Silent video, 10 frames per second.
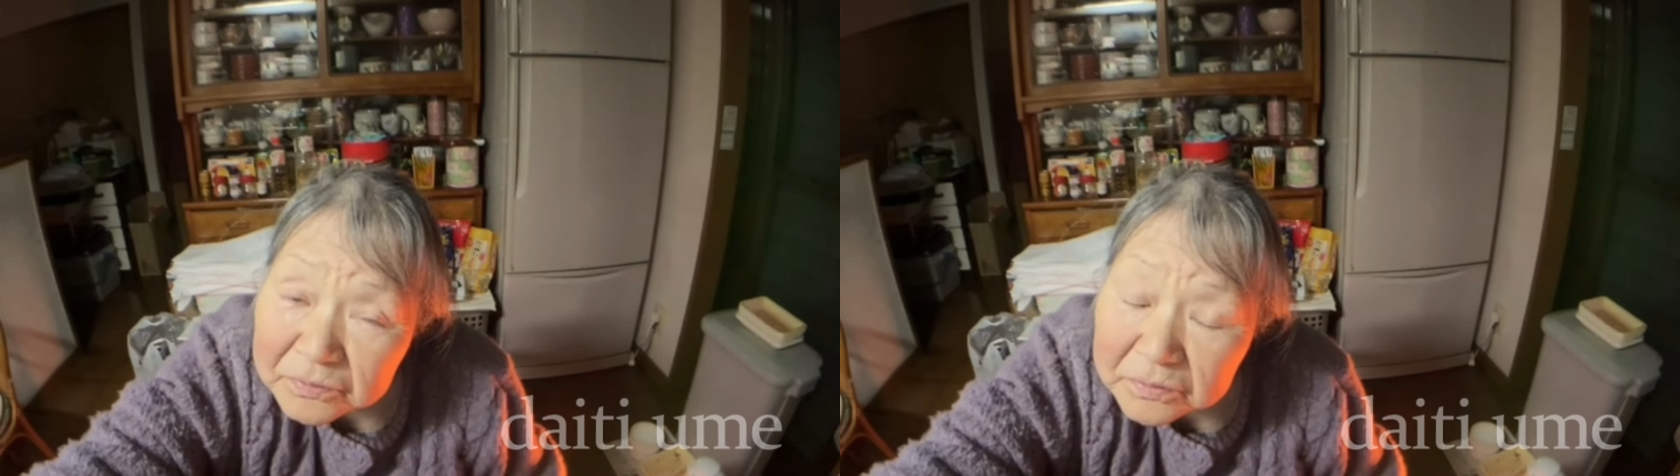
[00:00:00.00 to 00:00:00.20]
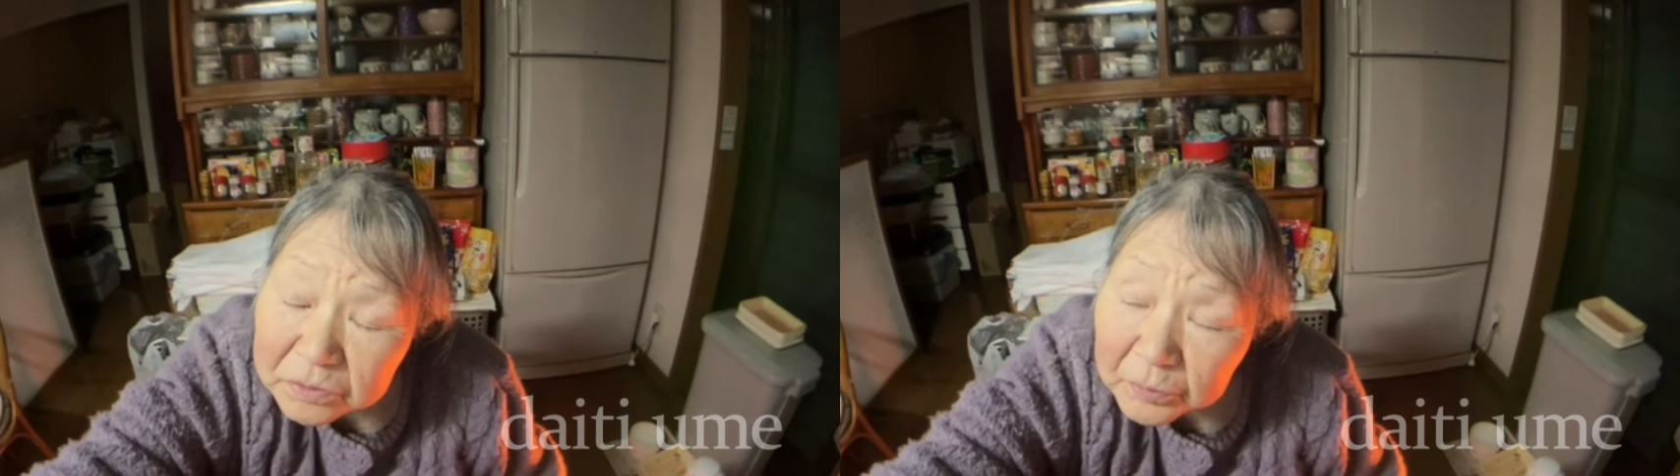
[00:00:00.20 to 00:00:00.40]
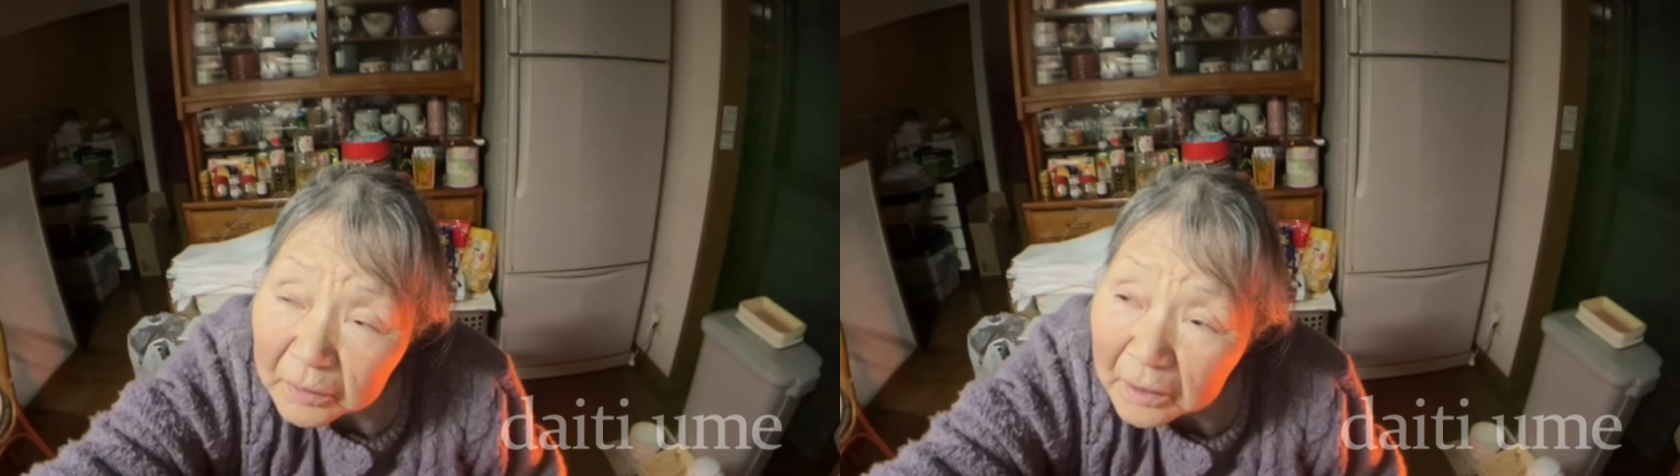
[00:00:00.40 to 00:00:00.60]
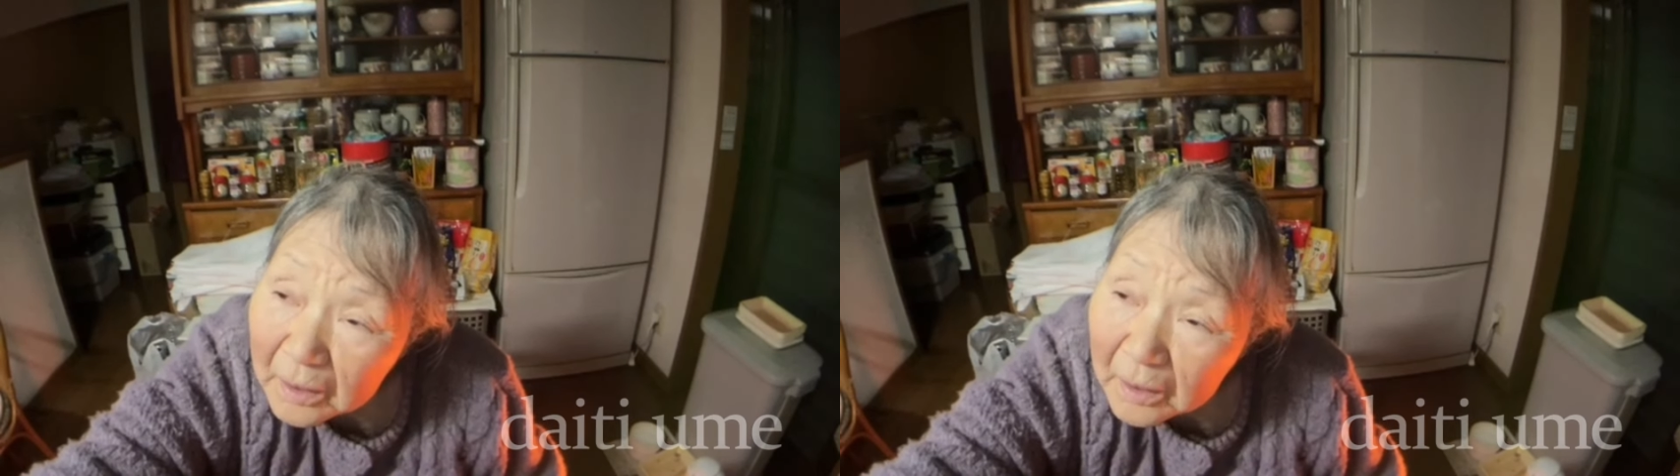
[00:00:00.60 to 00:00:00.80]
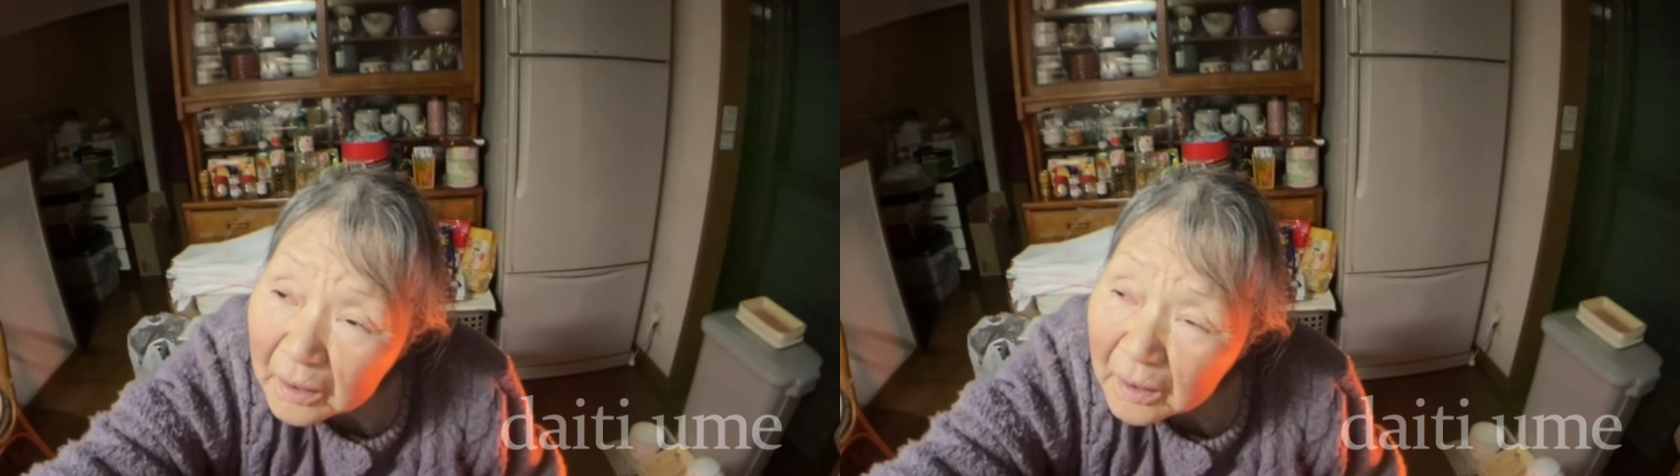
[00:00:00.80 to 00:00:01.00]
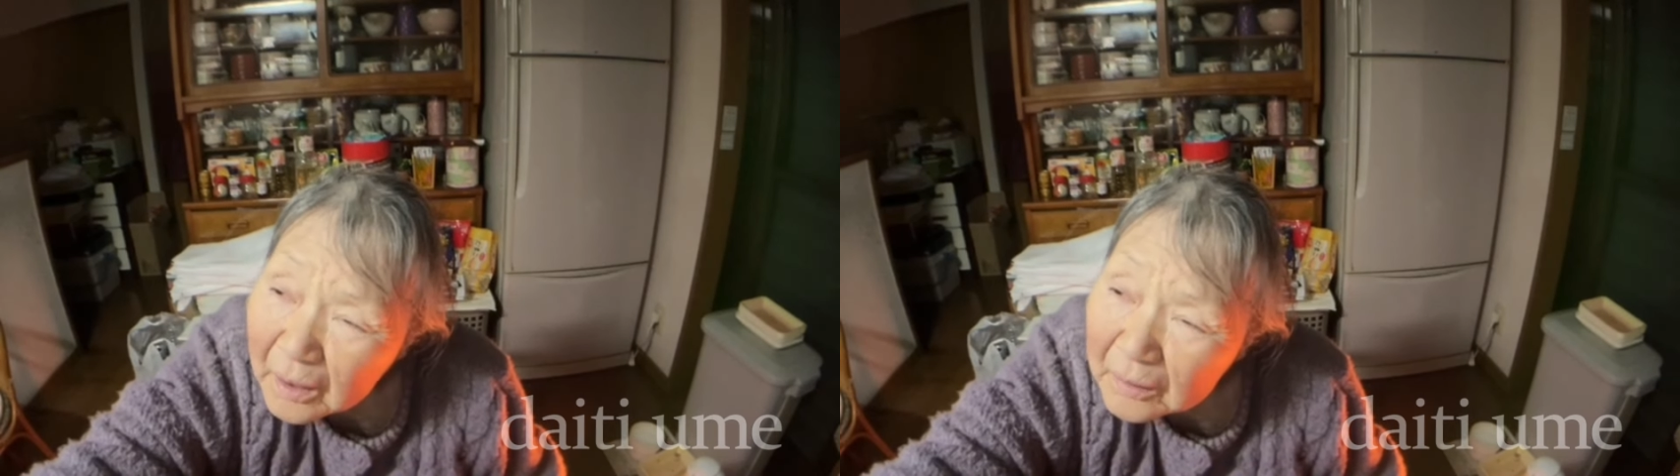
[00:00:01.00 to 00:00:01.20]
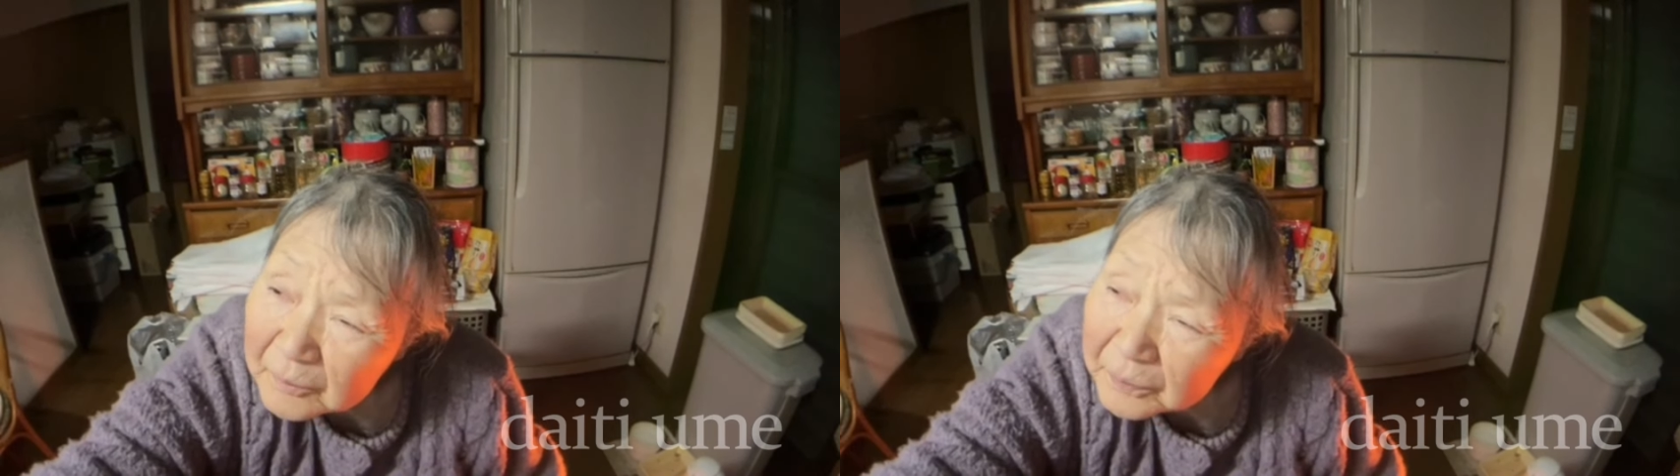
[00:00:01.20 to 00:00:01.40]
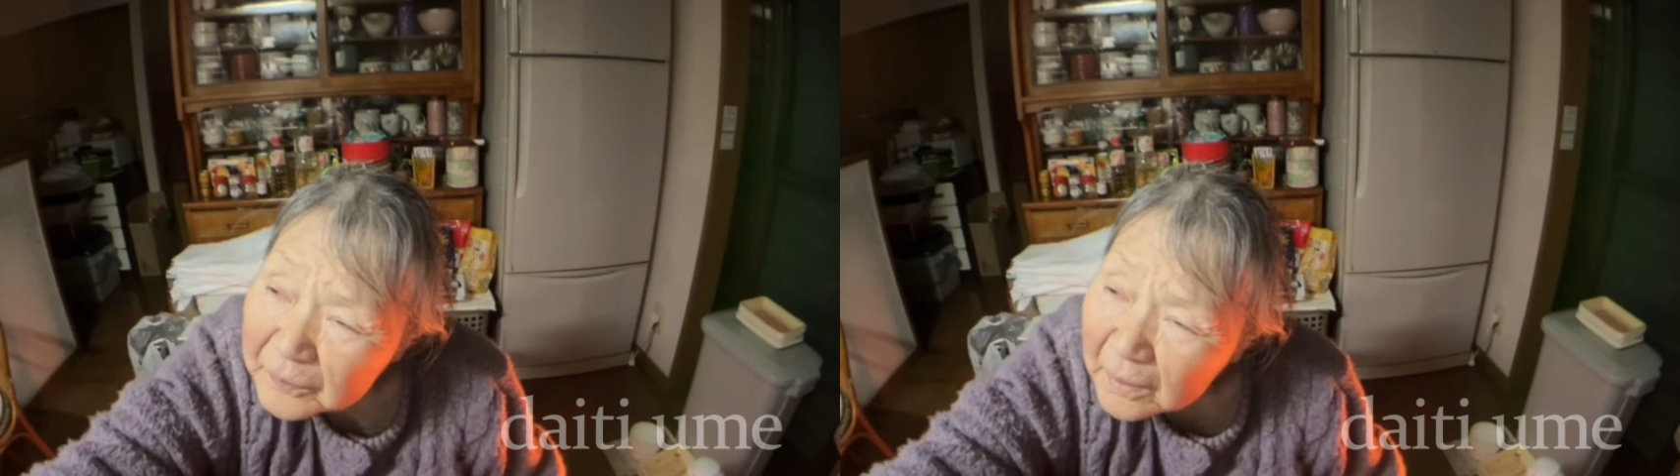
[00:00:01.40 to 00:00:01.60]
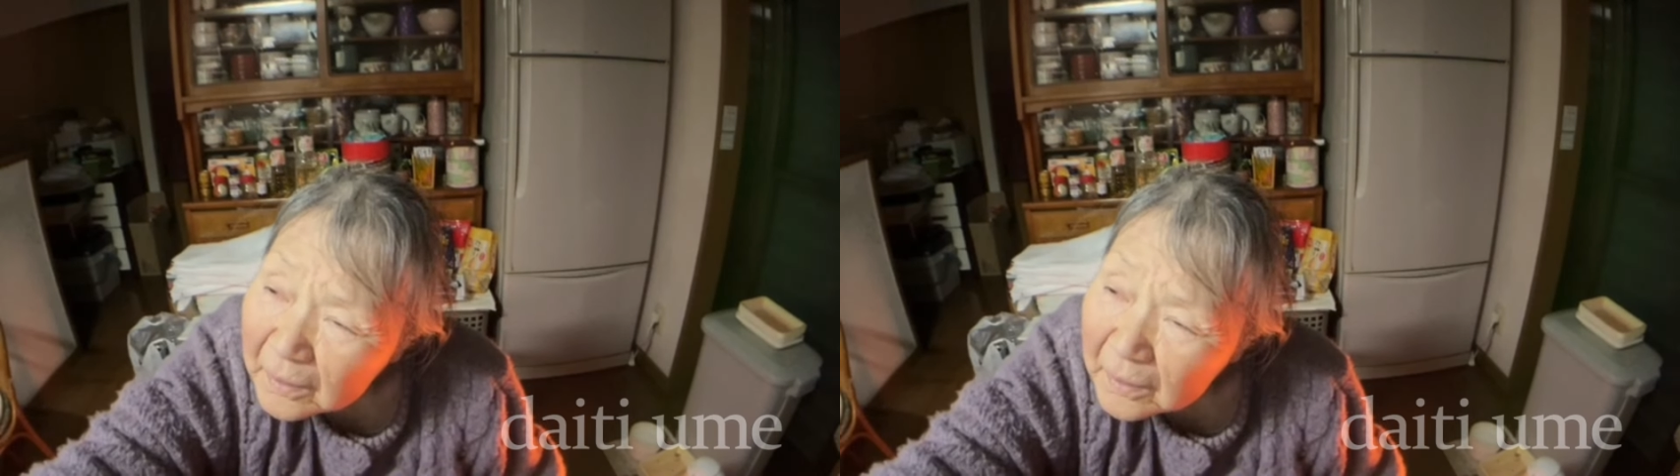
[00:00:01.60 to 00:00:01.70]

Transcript: 血とか